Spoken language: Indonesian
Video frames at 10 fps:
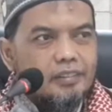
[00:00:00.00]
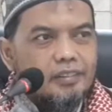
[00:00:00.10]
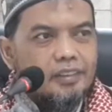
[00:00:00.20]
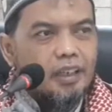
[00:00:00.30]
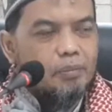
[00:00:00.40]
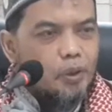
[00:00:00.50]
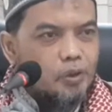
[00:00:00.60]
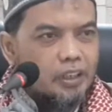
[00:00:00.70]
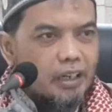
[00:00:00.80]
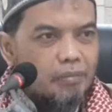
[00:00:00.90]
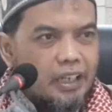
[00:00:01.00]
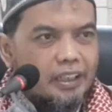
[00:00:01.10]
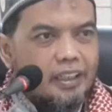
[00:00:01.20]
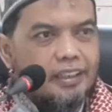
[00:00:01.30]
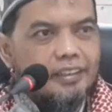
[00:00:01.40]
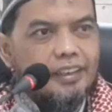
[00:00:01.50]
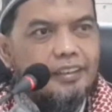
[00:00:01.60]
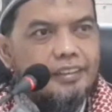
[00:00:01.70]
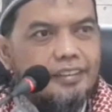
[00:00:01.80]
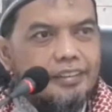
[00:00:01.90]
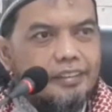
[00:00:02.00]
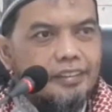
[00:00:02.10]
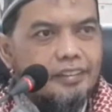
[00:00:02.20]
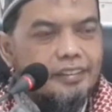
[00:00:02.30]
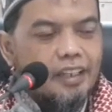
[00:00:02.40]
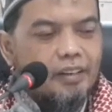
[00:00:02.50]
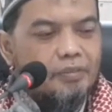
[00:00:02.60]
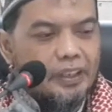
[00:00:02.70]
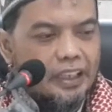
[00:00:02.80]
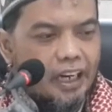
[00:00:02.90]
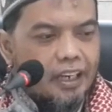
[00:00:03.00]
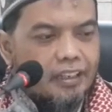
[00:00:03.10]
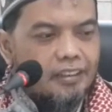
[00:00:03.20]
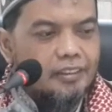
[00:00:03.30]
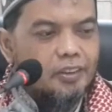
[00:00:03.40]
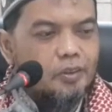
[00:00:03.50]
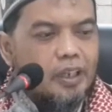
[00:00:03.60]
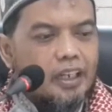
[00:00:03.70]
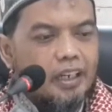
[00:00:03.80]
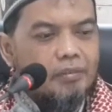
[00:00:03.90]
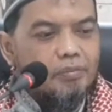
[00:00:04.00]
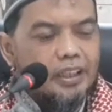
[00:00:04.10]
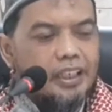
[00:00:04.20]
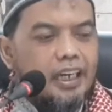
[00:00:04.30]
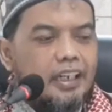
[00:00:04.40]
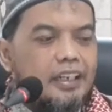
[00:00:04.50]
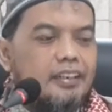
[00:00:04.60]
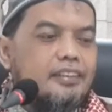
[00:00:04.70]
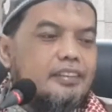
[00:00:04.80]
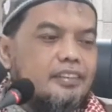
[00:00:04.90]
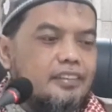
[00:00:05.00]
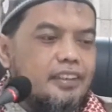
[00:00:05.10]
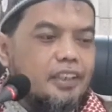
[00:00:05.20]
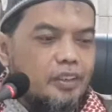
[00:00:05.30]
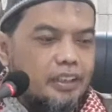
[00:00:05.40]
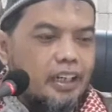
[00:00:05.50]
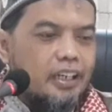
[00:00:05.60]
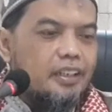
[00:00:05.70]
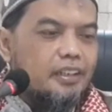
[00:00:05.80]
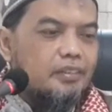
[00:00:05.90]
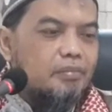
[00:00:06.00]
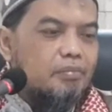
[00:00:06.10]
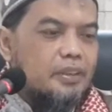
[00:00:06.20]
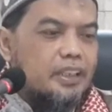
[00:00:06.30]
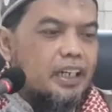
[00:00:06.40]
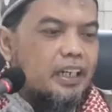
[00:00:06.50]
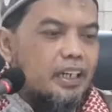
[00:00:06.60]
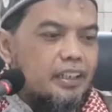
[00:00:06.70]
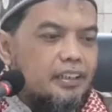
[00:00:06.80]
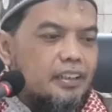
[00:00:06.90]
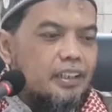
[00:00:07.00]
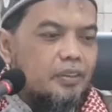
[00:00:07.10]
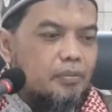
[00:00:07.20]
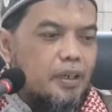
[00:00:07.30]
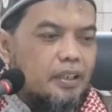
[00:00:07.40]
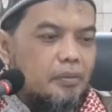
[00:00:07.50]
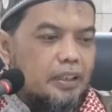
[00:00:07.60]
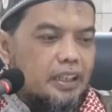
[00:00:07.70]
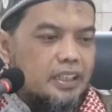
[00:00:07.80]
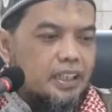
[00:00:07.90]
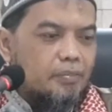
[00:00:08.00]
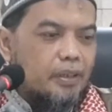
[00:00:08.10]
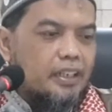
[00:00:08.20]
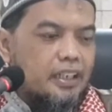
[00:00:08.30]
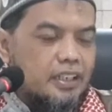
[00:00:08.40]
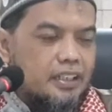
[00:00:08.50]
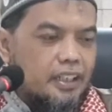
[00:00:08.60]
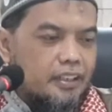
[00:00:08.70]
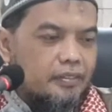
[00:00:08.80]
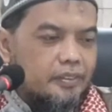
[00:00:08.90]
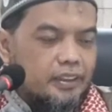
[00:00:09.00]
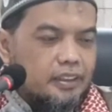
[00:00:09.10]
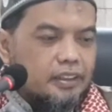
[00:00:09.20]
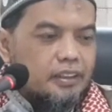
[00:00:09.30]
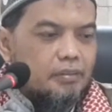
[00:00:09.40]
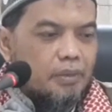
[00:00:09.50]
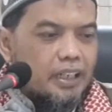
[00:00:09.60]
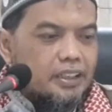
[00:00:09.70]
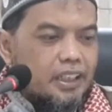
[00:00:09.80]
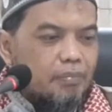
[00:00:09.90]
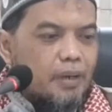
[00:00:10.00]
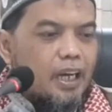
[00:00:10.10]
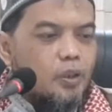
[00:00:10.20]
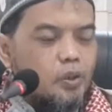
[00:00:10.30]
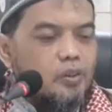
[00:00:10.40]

yang buruk dalam hati ya, dalam pikiran, juga dalam tindakan itu antara lain menjaga atau berbuat ihsan pada diri sendiri. Pada setiap makhluk,